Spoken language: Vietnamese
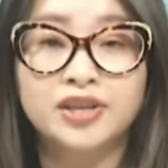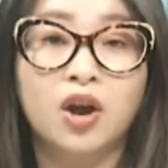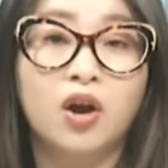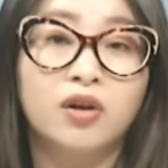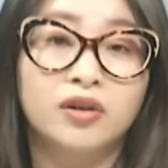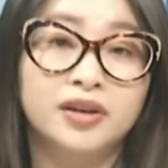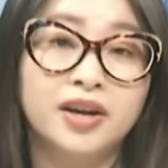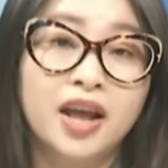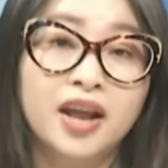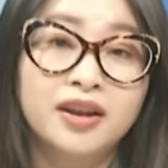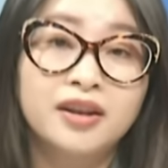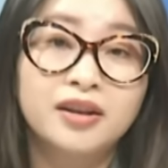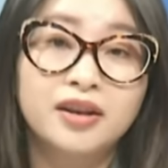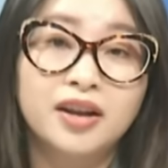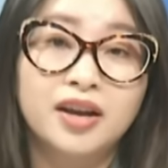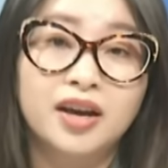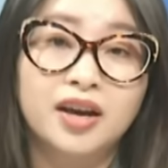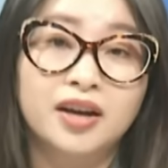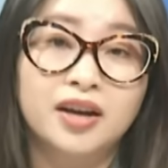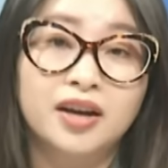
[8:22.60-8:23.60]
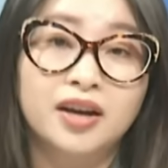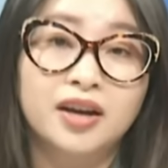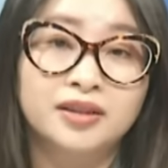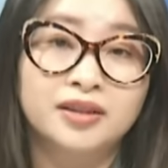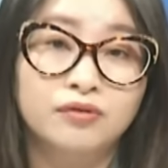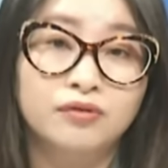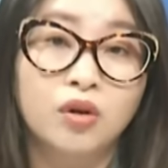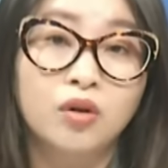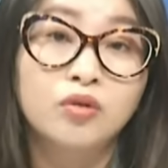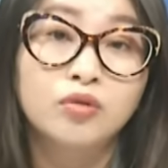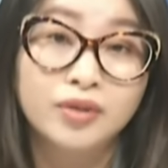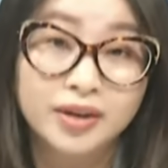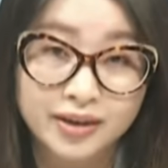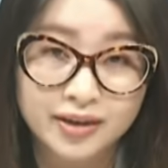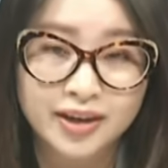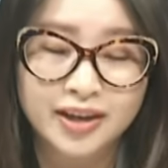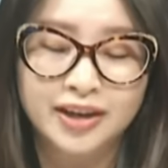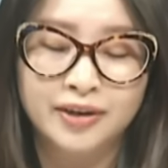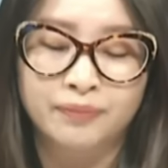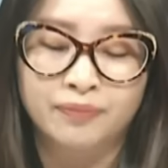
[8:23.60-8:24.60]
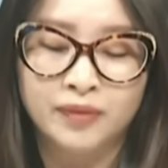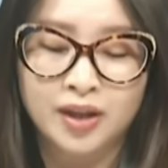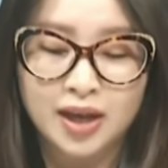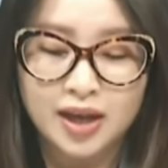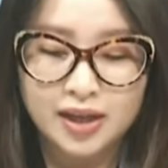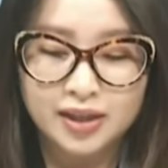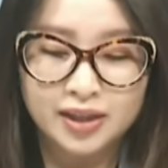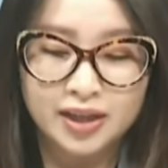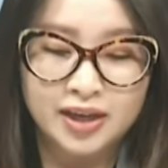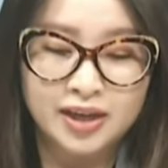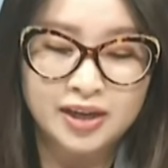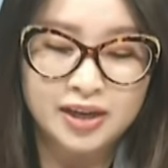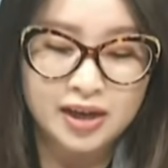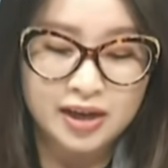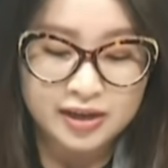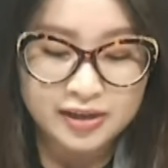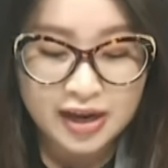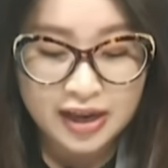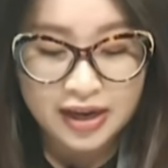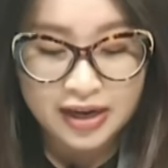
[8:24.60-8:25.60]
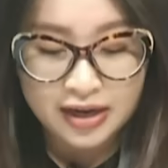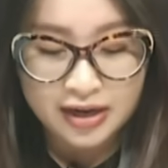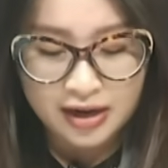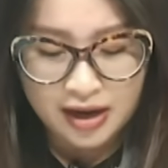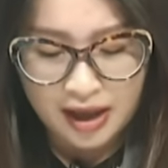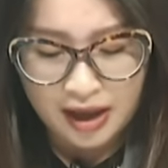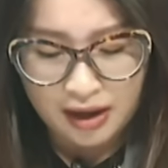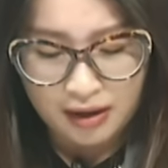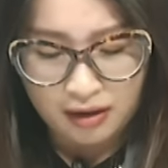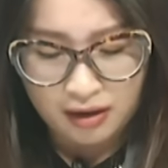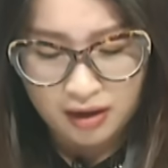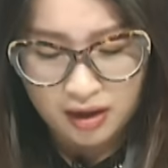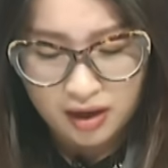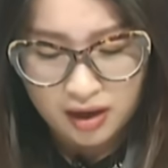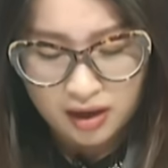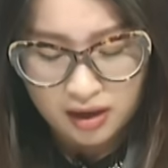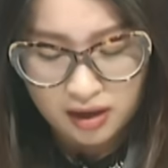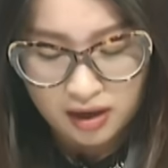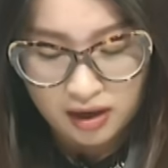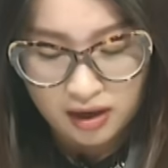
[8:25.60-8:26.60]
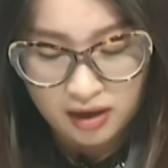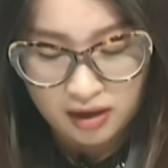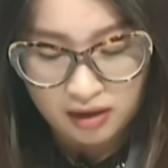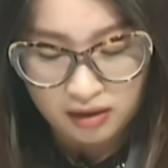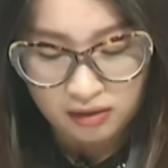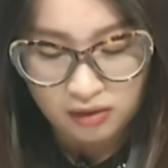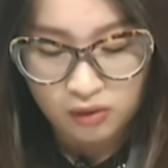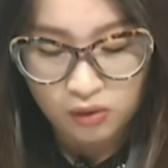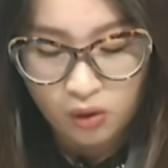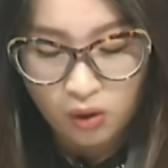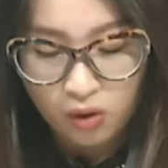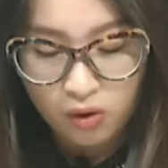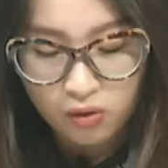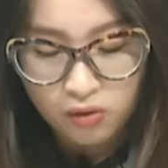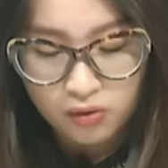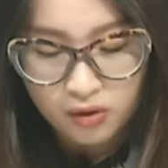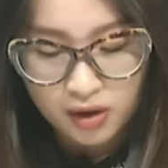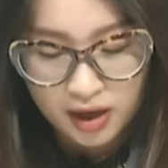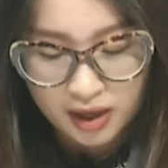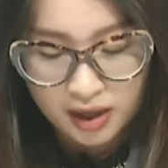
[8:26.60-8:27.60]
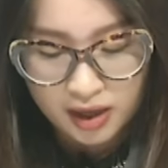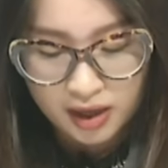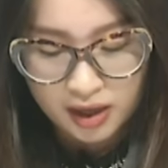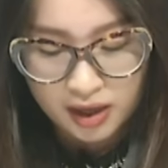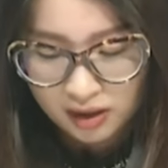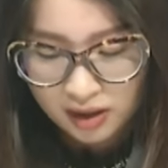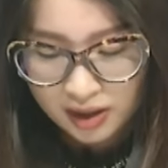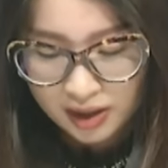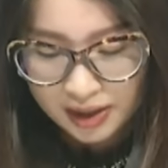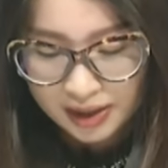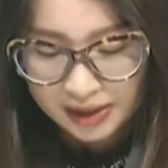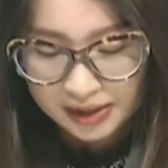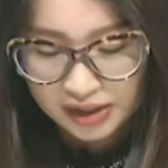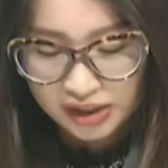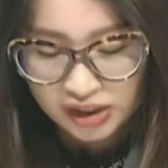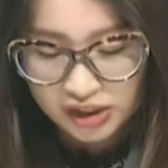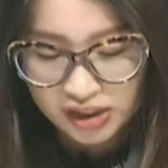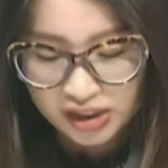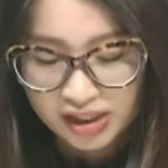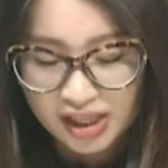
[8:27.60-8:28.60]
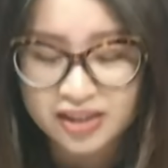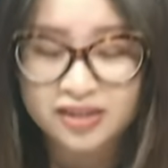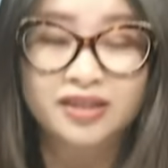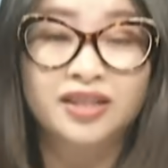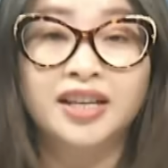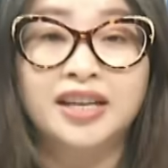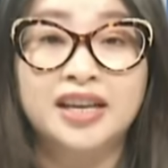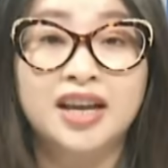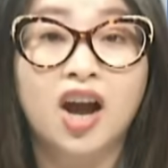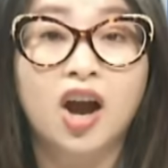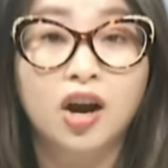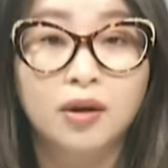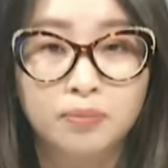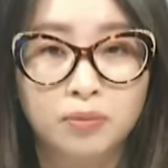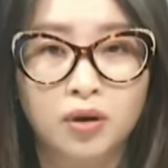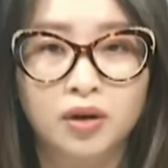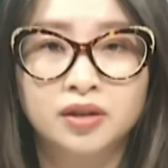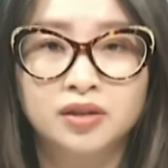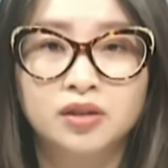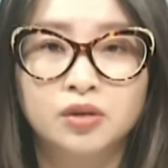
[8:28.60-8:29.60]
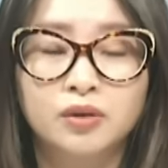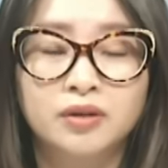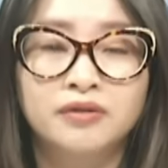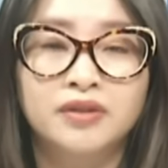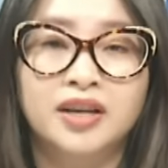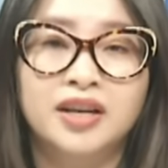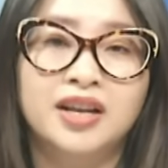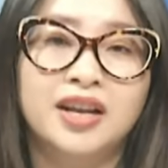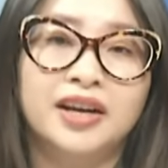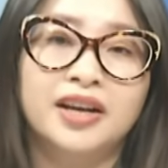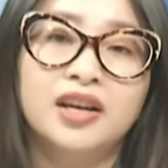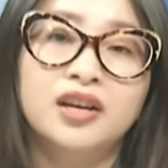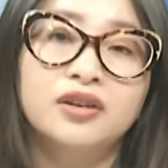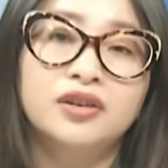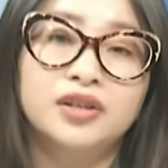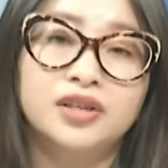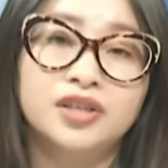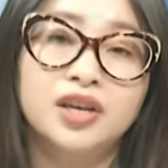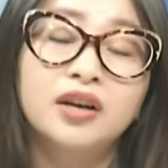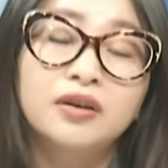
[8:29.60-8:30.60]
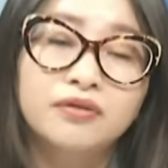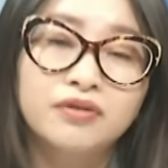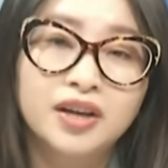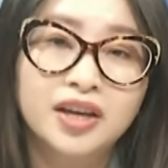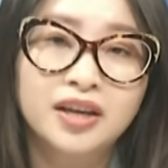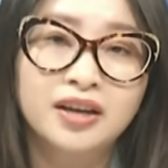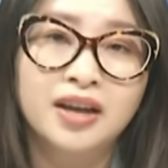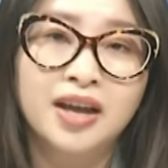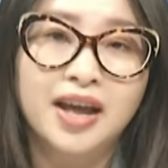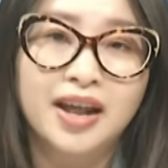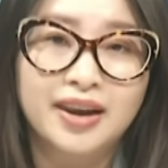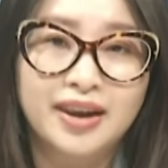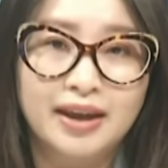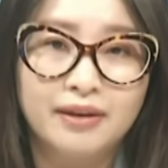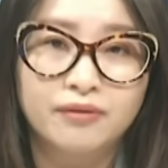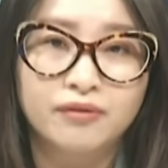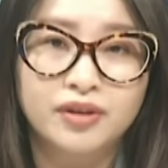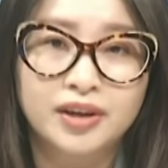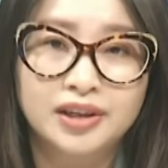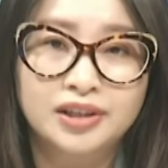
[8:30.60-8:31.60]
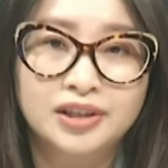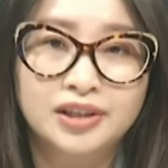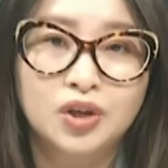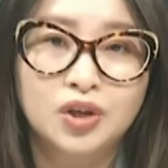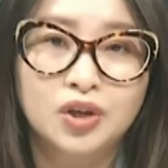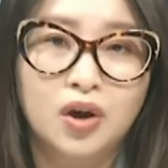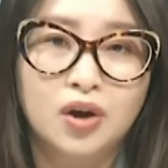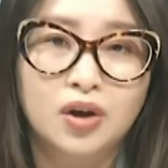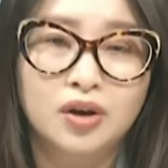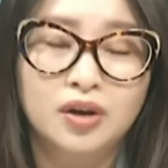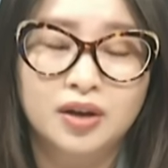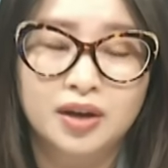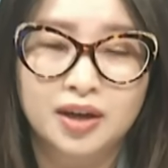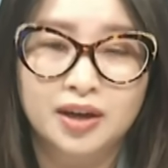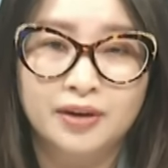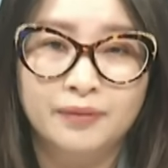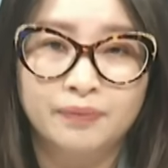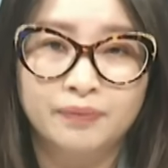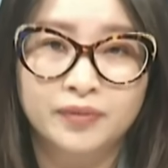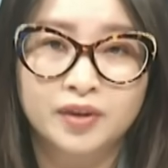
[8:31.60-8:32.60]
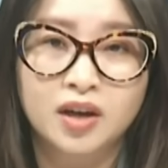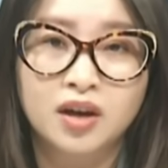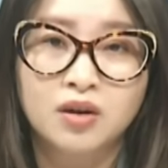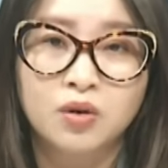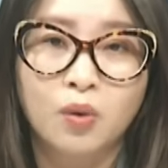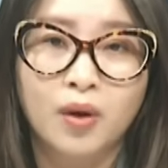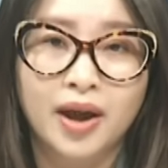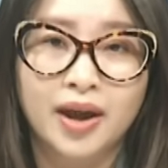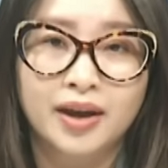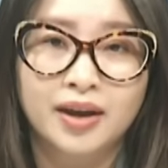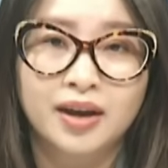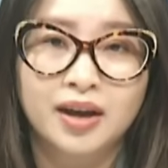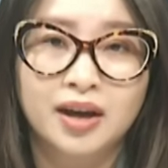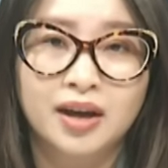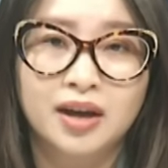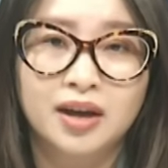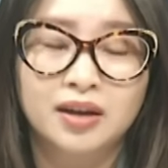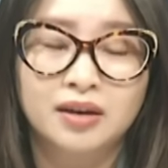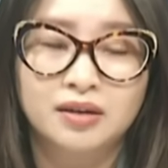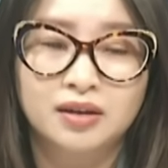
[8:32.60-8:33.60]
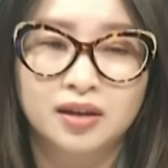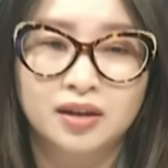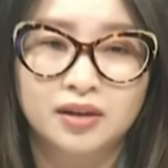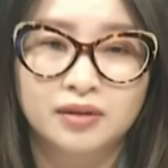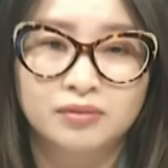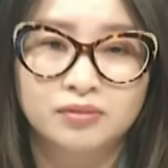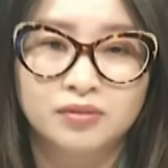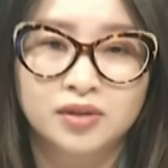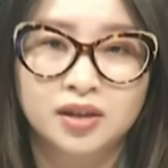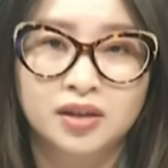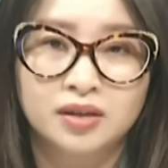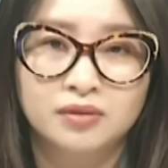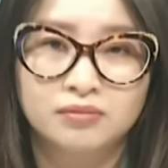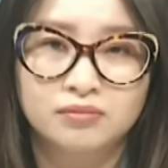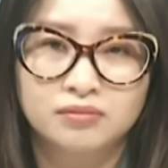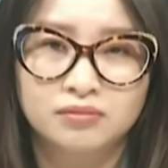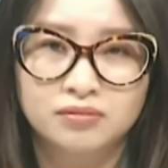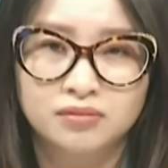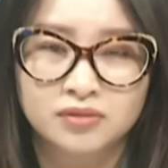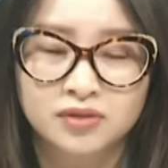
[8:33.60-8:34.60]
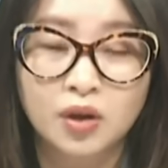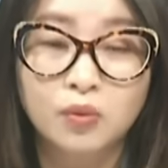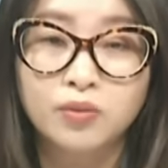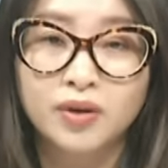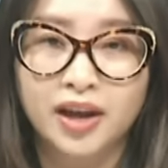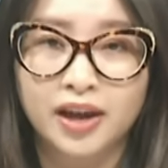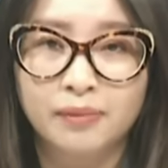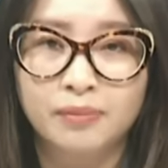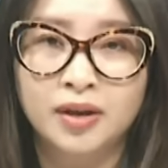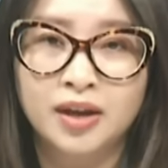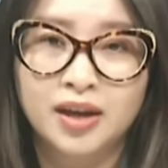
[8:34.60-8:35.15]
dọn đến uh, thành phố Ridley thì uh, đây là uh, cô uh, Justly Harper thưa quý vị là cái người nhân viên làm việc cho um, cơ quan uh, um, um nông nghiệp